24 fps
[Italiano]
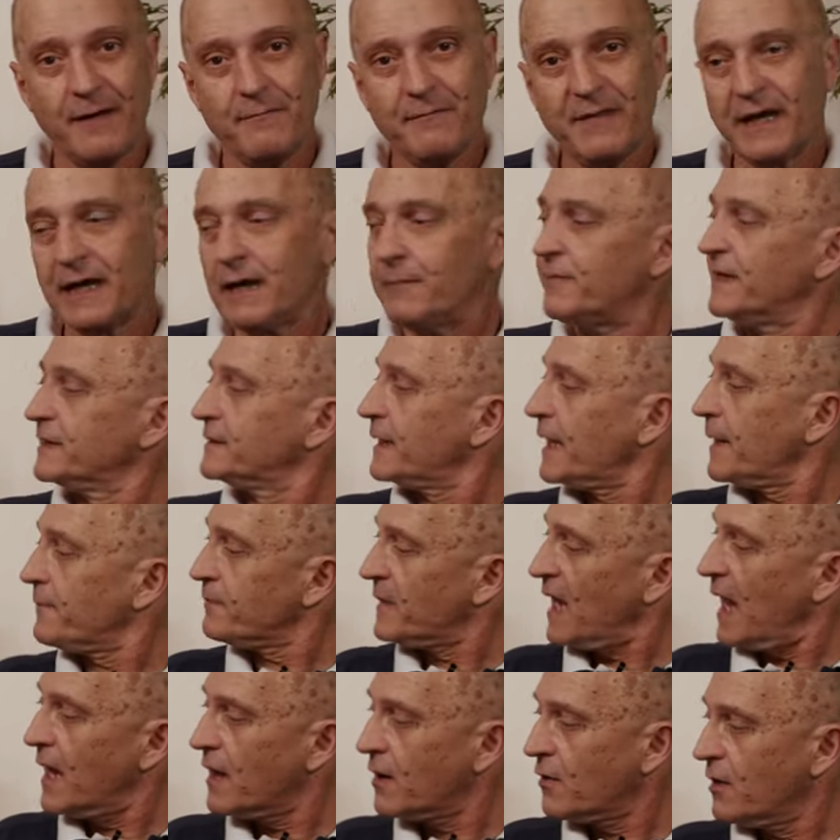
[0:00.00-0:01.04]
MK3.
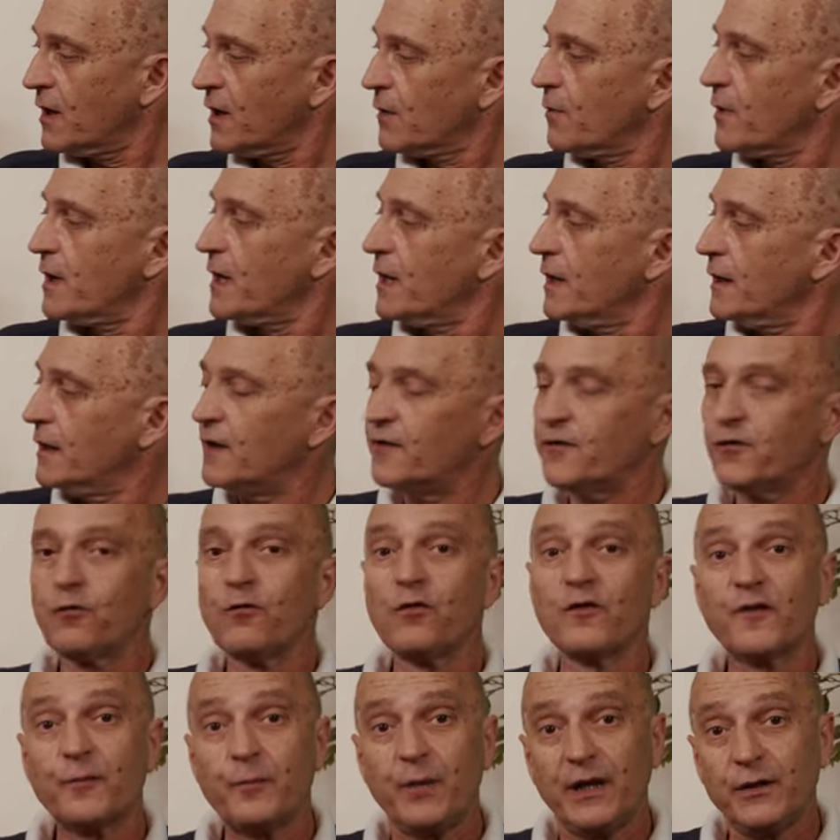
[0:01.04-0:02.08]
Eccola qui, nel
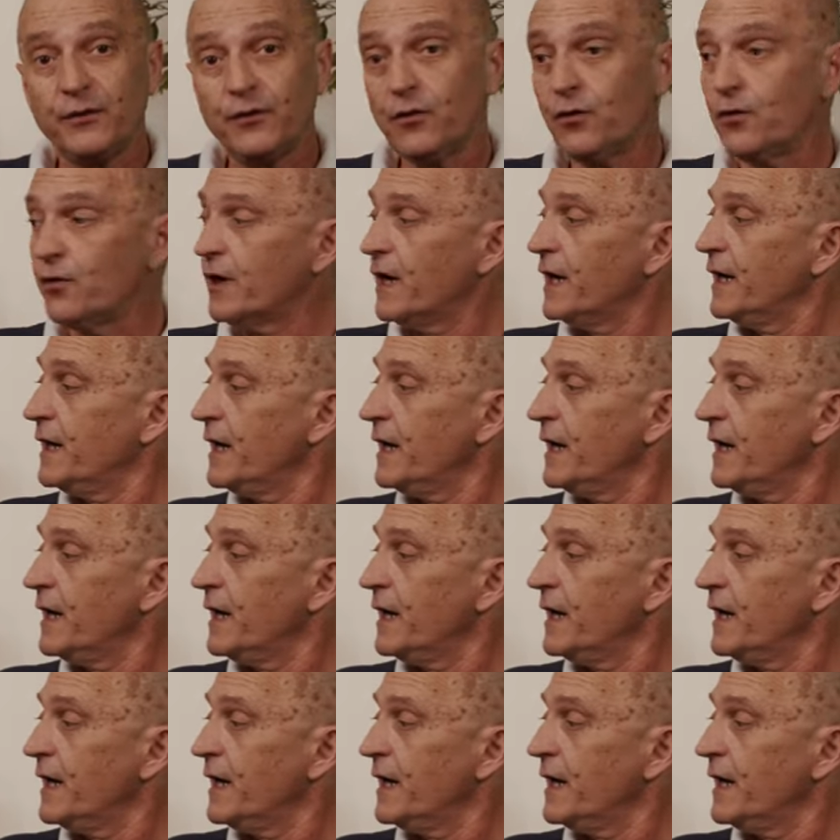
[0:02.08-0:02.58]
suo splendore,